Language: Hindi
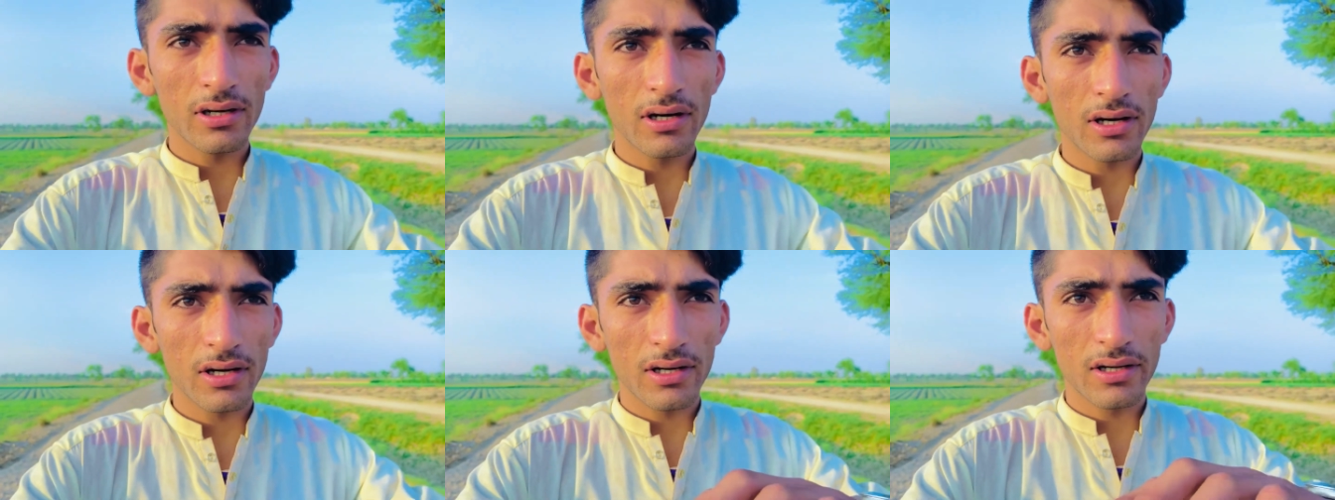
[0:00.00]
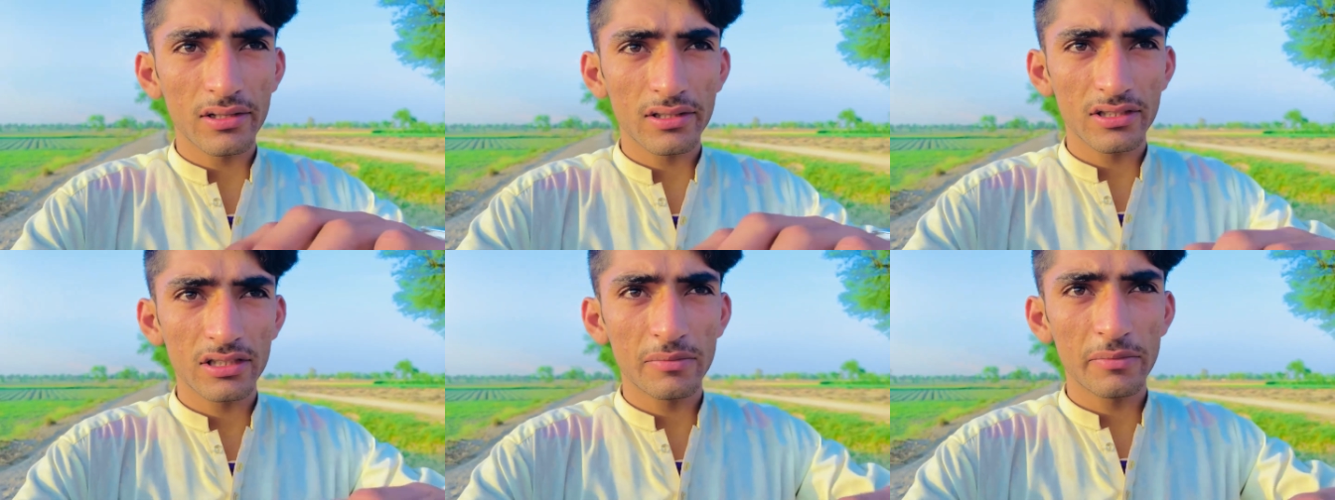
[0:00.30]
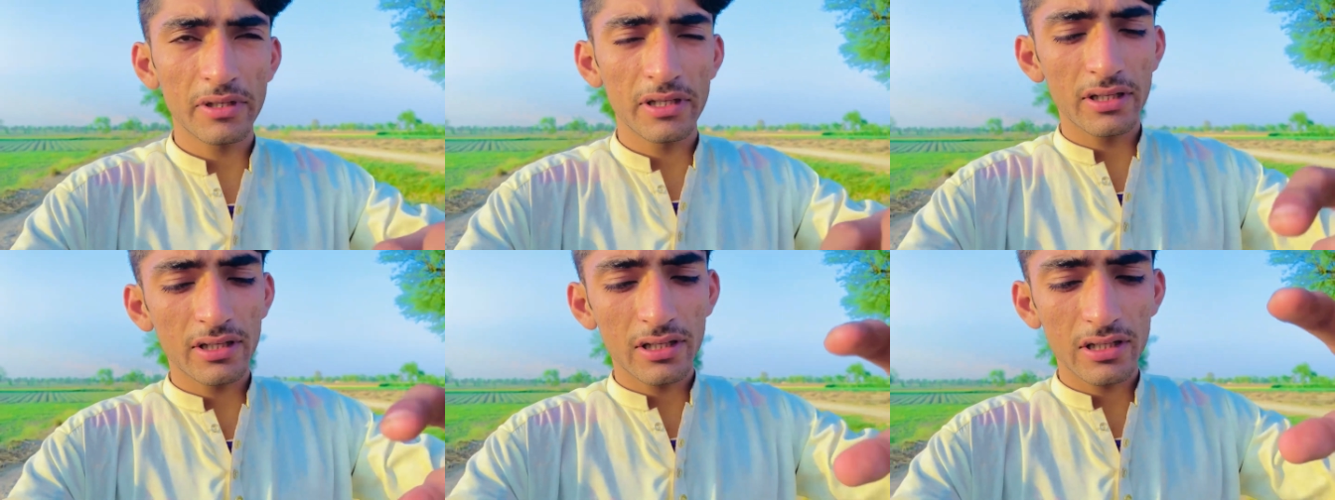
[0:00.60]
गाल लसन
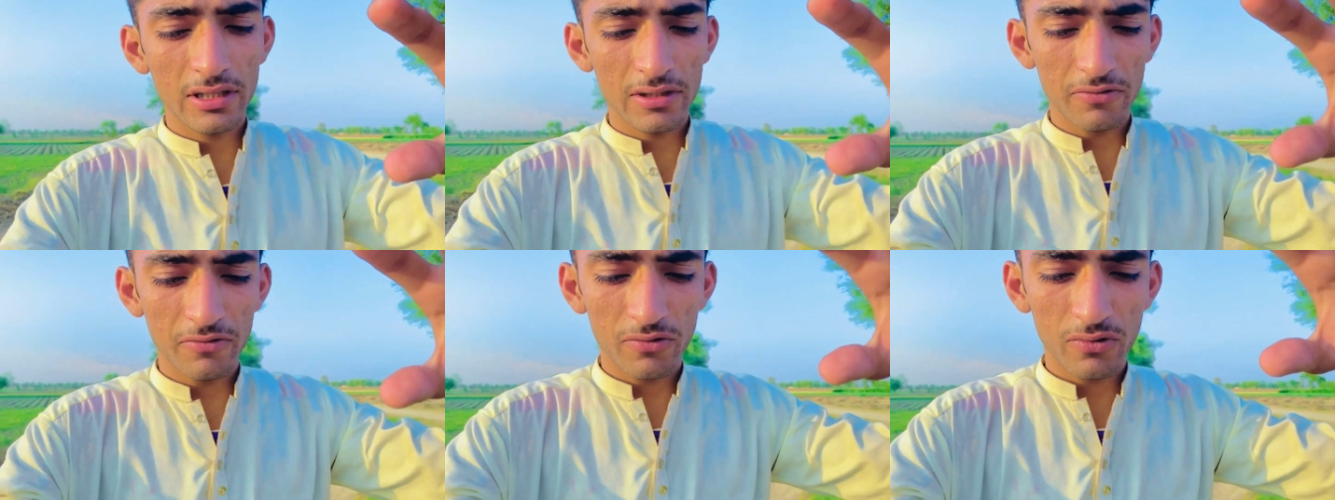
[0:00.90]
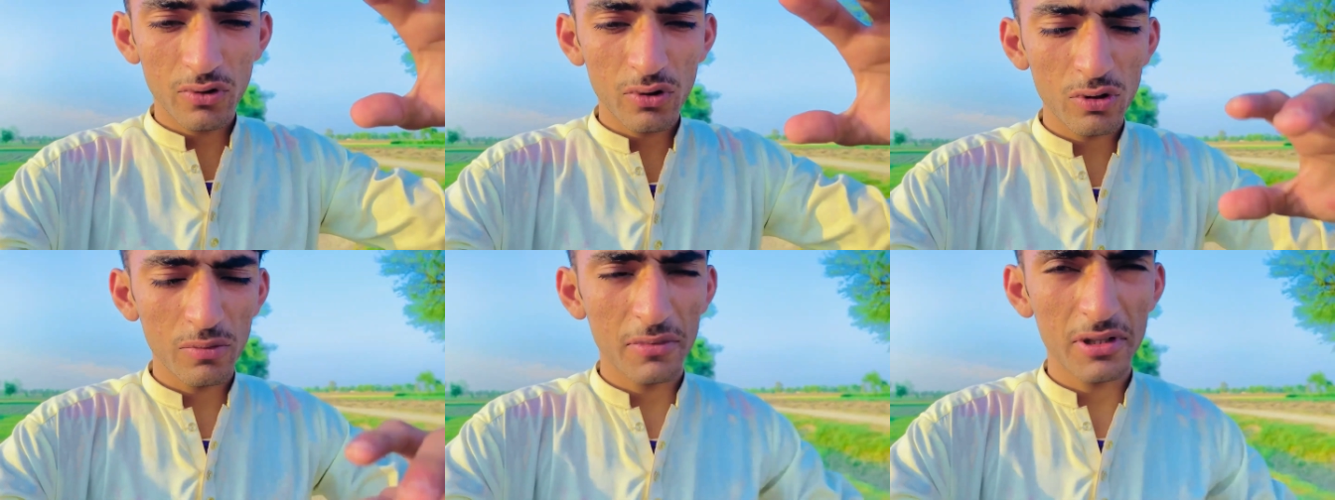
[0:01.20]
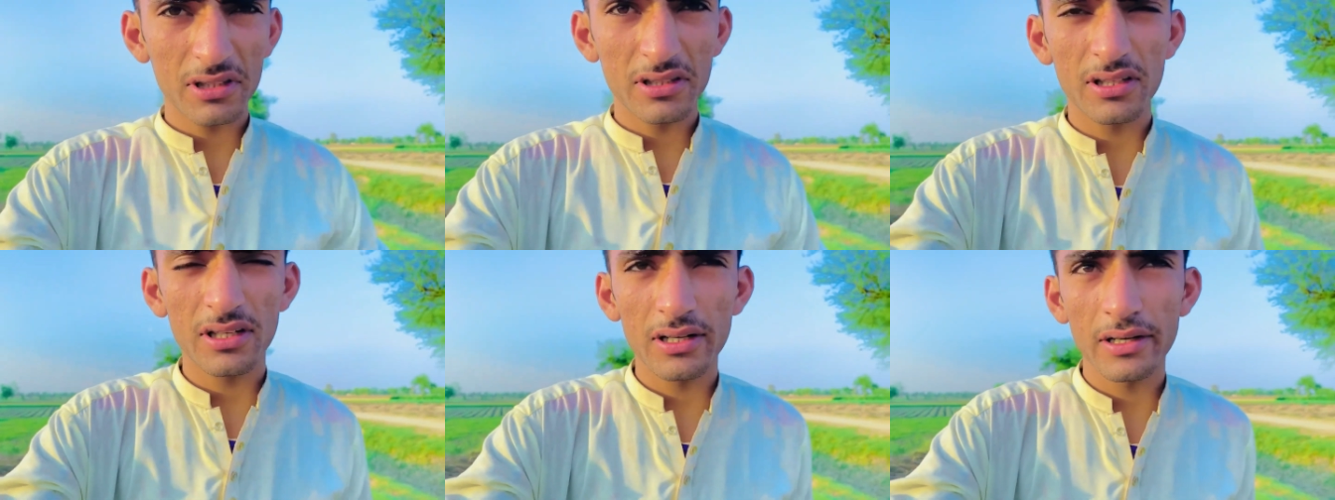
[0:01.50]
पे यार फुल
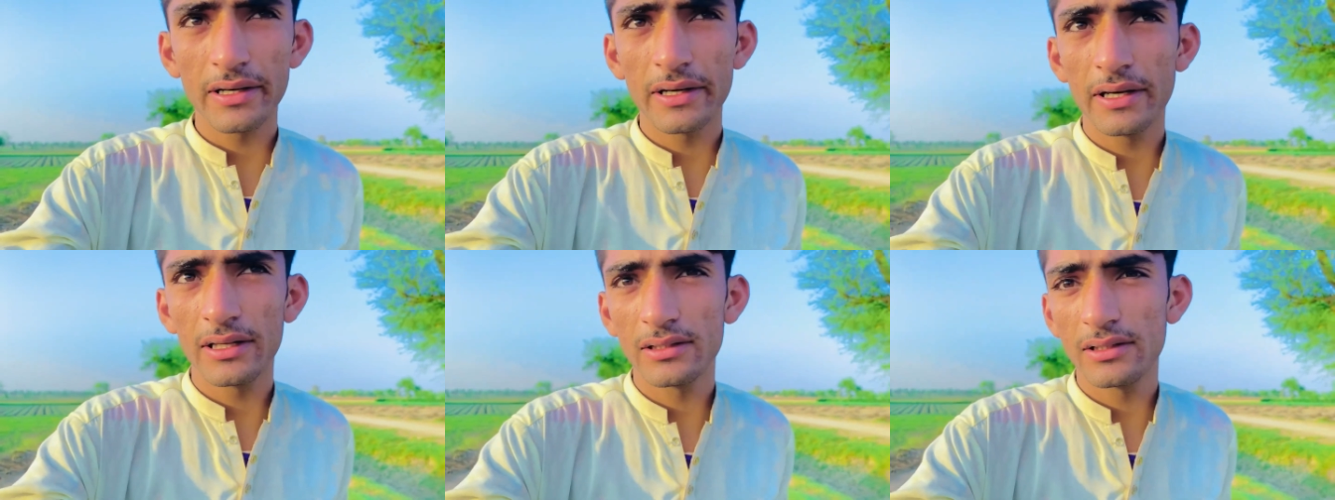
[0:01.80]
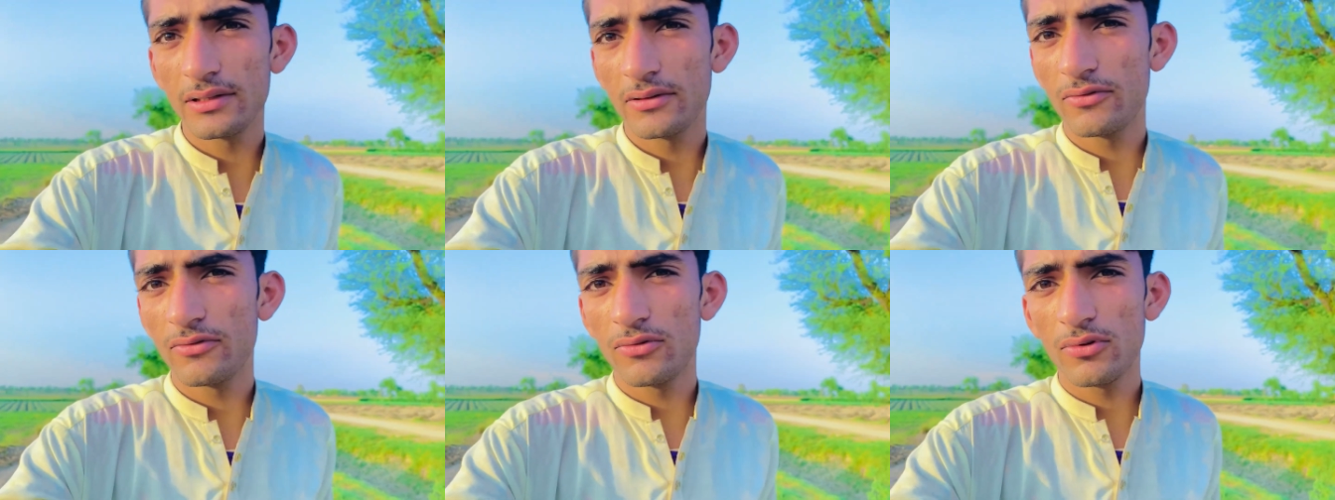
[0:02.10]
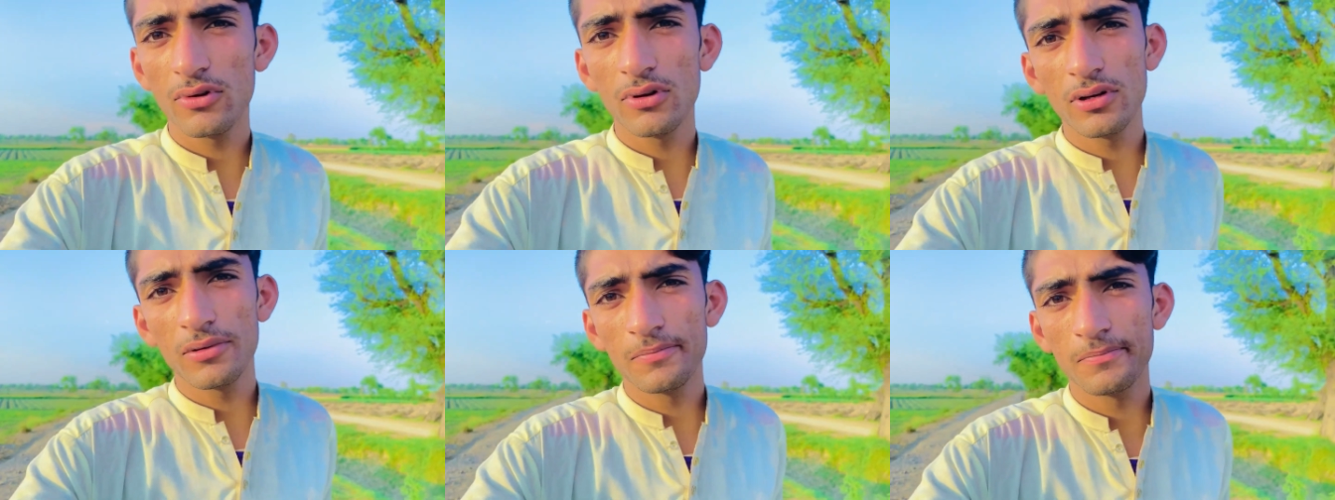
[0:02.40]
मैं थक गया थे
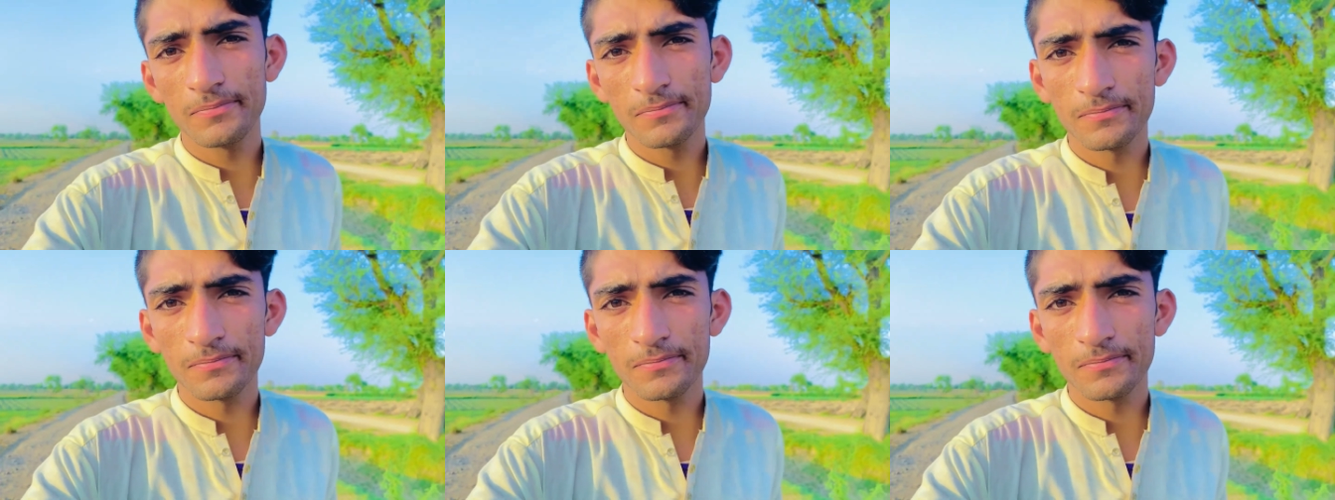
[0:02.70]
फुल